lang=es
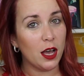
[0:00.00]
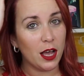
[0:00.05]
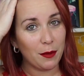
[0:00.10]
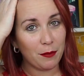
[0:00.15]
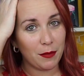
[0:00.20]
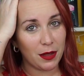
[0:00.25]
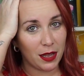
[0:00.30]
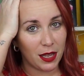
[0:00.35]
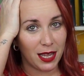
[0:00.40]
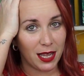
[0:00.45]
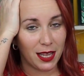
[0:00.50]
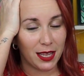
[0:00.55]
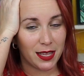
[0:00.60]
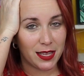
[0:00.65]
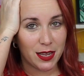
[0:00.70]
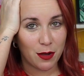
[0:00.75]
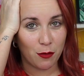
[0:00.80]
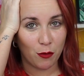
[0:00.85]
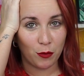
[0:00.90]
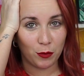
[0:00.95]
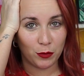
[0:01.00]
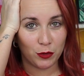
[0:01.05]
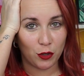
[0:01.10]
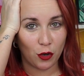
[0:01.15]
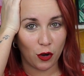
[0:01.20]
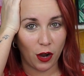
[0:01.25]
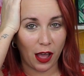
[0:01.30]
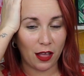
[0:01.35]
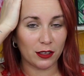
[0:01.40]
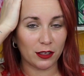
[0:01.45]
Me llevo un
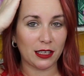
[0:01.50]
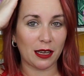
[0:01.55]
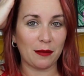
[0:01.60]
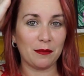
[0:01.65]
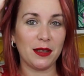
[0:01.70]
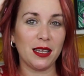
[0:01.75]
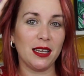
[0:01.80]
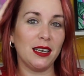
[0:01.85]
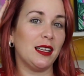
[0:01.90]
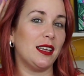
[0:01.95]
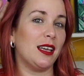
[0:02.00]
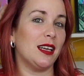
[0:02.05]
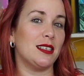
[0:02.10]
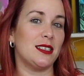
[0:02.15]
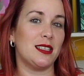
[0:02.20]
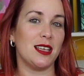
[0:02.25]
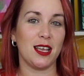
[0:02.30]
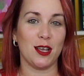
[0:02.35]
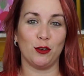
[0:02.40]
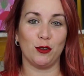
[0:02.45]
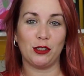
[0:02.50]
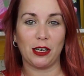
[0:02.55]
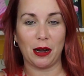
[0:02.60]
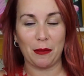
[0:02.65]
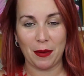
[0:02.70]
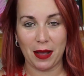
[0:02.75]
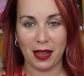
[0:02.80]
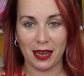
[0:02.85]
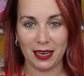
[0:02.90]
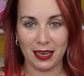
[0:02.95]
tocado también, que es de otra
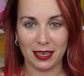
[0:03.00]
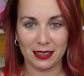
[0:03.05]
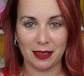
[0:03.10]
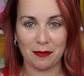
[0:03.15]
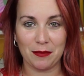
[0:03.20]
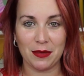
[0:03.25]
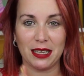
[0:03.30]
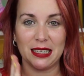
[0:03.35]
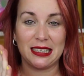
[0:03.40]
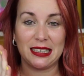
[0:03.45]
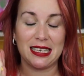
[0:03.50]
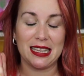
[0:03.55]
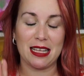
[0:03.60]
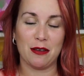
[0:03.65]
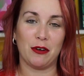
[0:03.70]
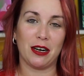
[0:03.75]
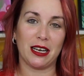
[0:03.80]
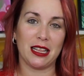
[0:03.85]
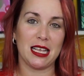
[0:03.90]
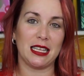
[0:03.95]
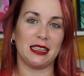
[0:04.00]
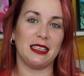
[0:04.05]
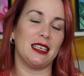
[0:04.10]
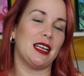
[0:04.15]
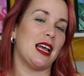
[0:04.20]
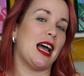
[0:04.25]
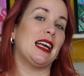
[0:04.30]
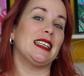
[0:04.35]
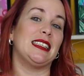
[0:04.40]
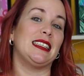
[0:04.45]
página también de guardilla
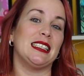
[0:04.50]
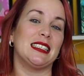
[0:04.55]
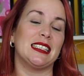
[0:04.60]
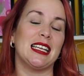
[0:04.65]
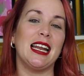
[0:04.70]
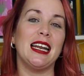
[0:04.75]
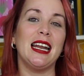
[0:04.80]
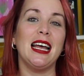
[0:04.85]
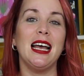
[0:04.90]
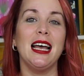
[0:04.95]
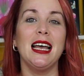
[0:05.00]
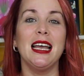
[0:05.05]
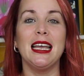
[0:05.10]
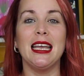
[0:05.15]
artesana.